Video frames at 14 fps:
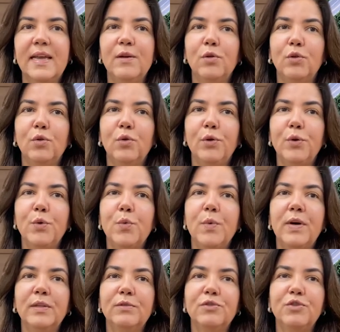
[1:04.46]
é notório o
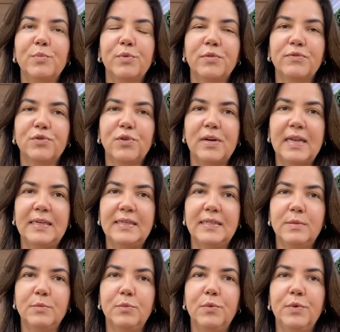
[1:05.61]
quanto de
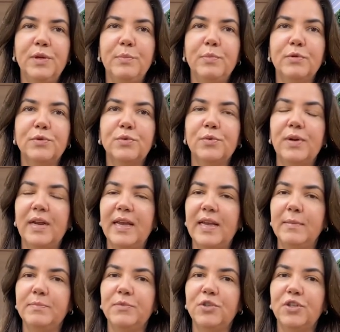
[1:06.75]
profissionalismo e postura
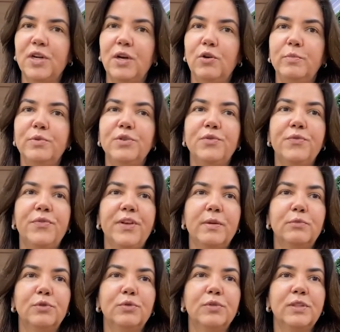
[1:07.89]
ética
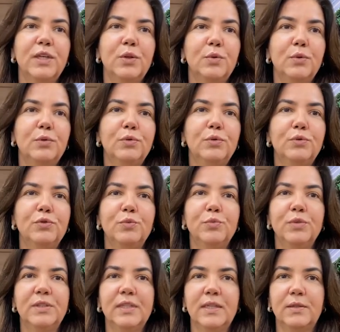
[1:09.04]
obtivemos no setor nos
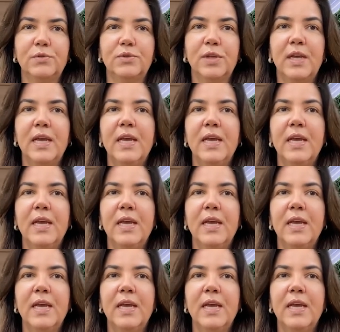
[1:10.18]
últimos anos,